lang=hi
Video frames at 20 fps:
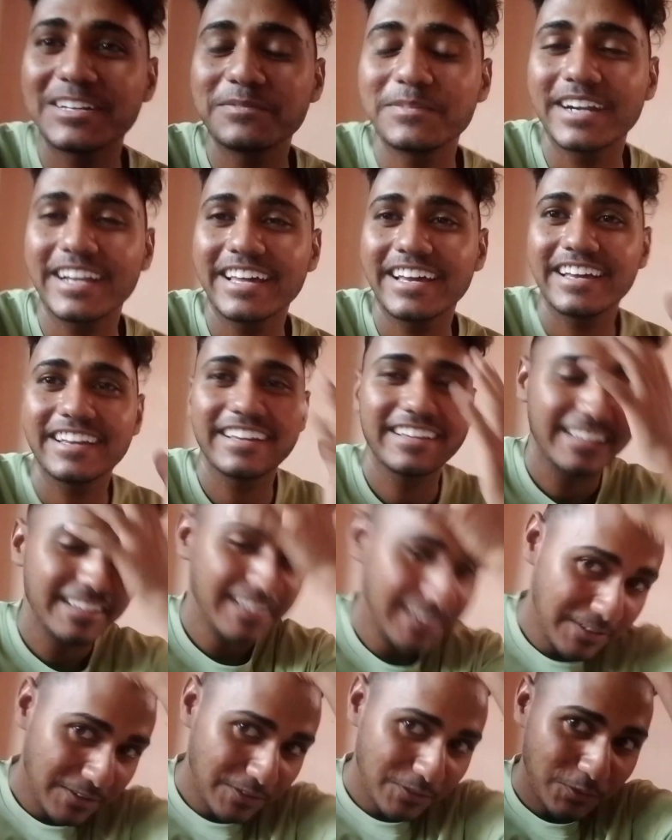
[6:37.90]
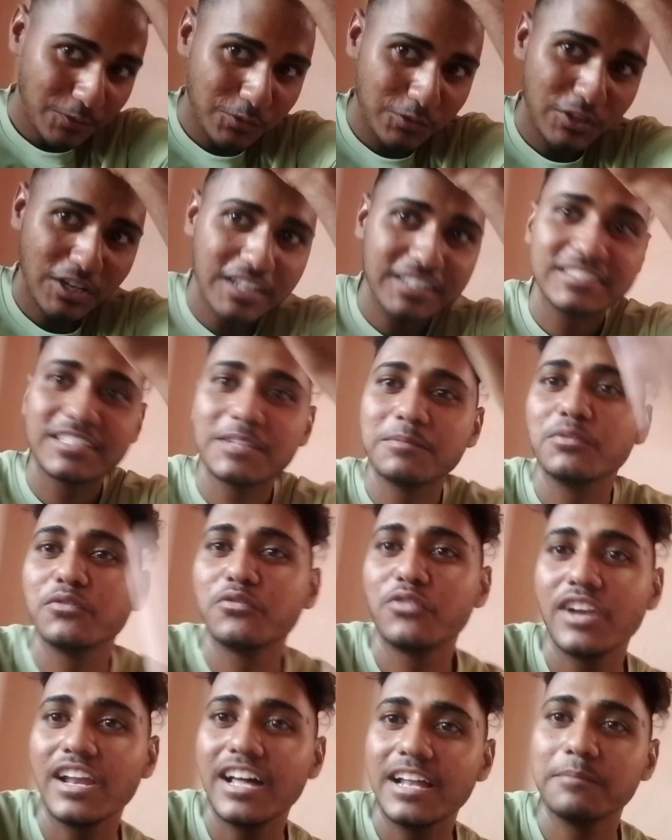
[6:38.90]
घर पड़ा है और गाइज अभी
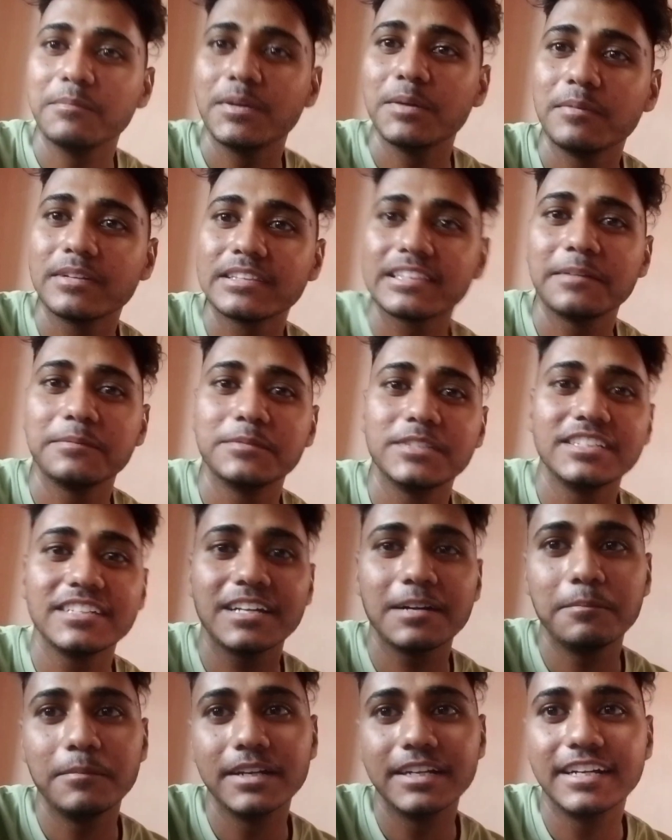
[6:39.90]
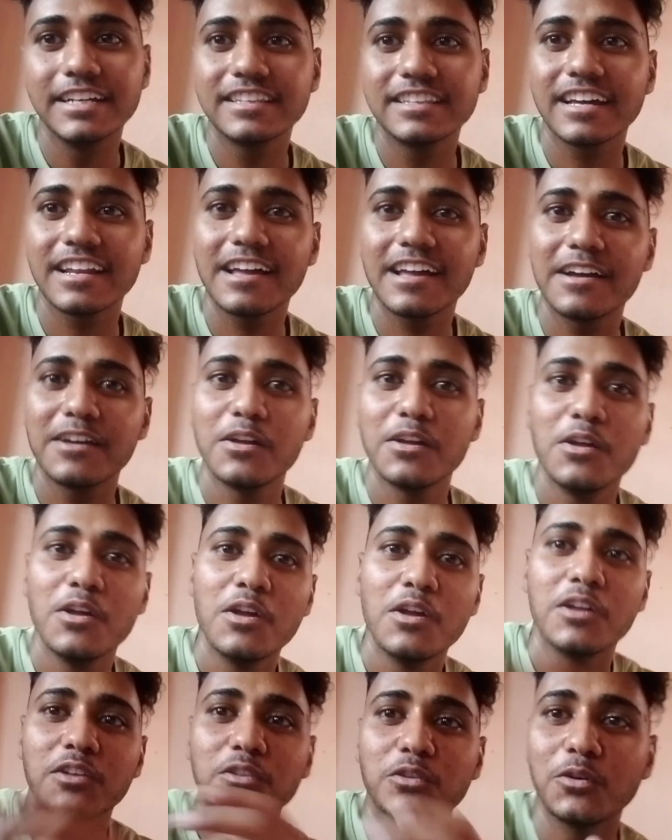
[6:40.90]
फ़िलहाल में मतलब जिनका बर्थडे था ना
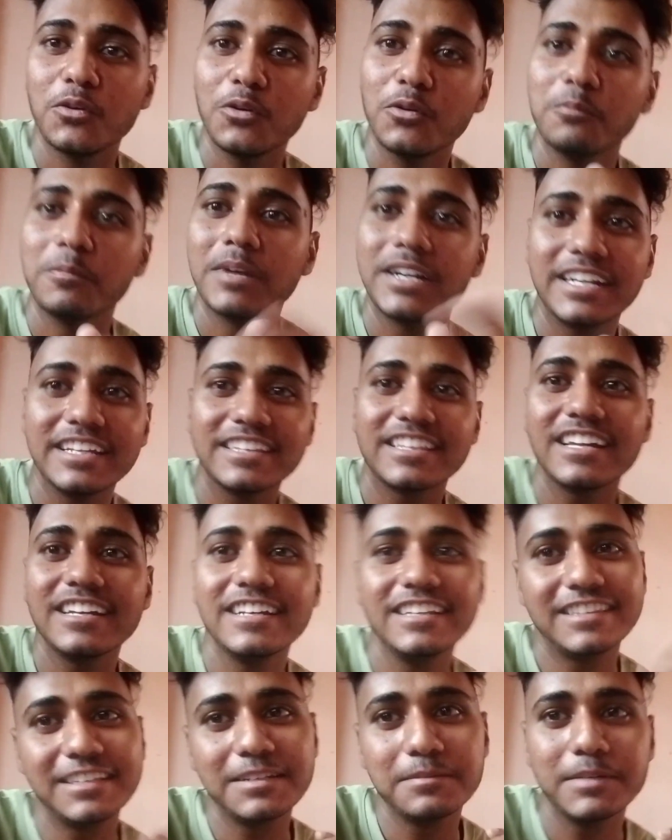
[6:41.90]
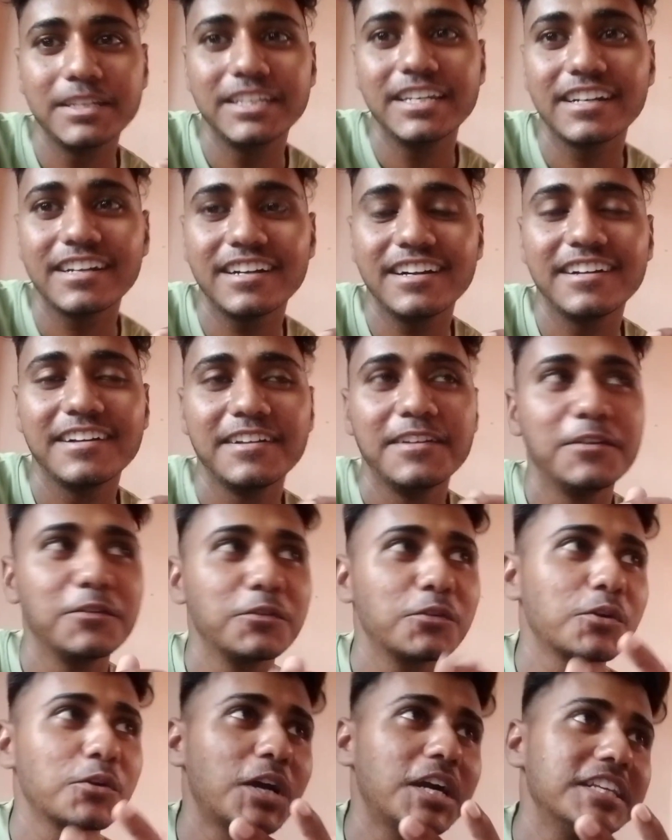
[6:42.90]
तो बर्थडे था नितिन भैया का
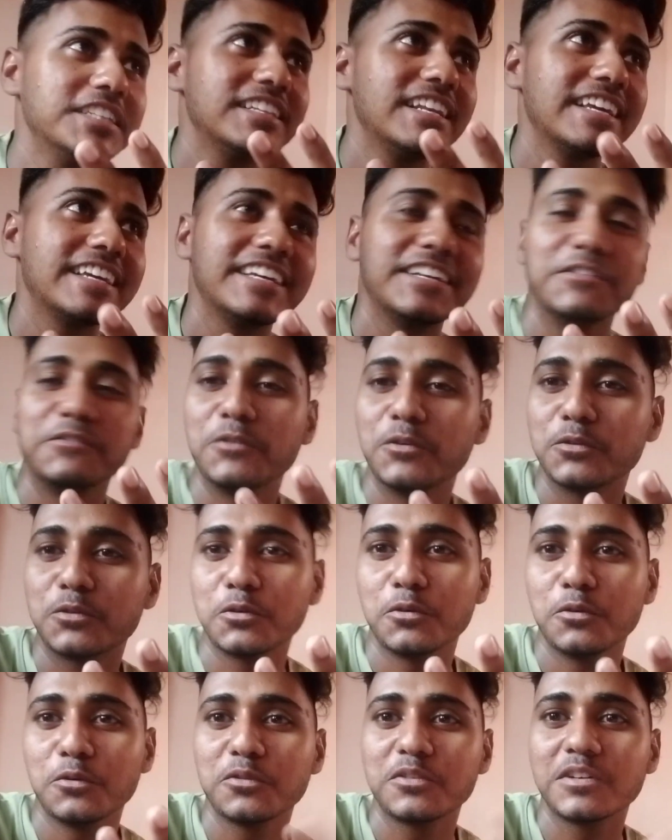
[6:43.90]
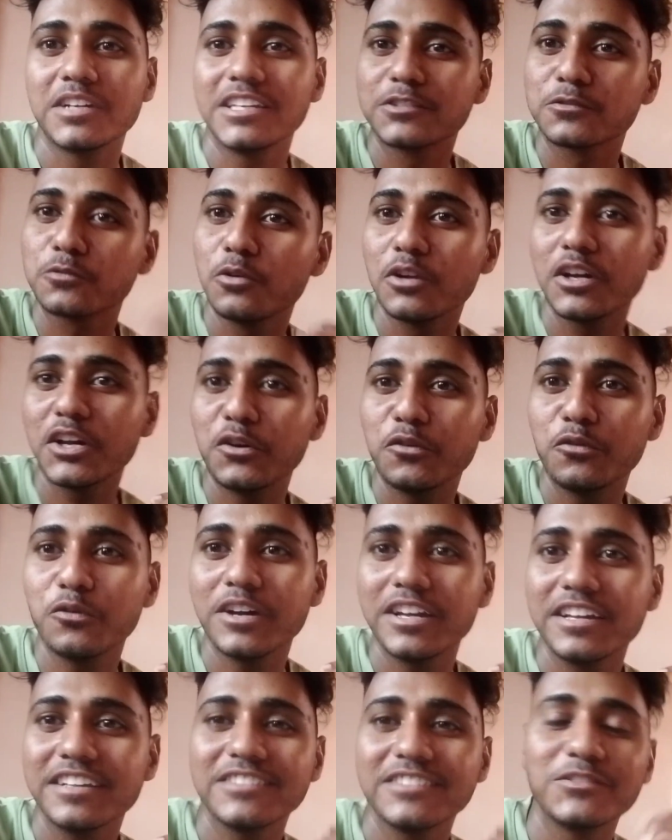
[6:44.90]
तो गाइज लेकिन वो तो स्कूल गए
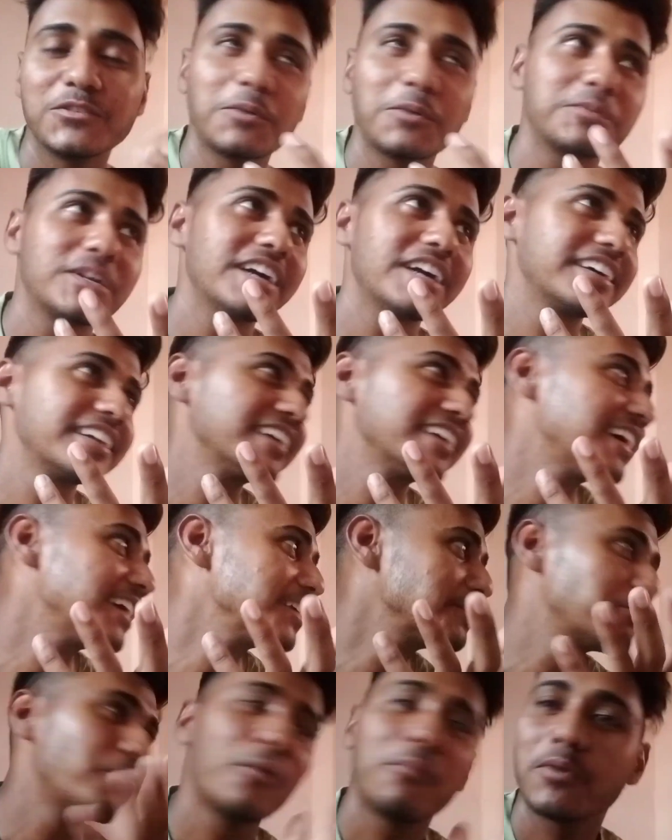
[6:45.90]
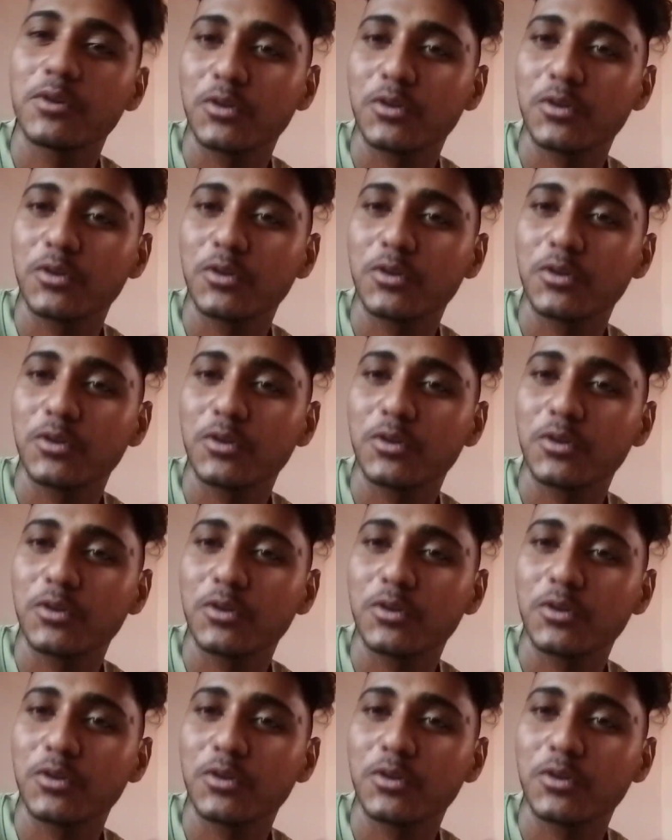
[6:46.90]
हुए हैं तो अब क्या करेगा इसको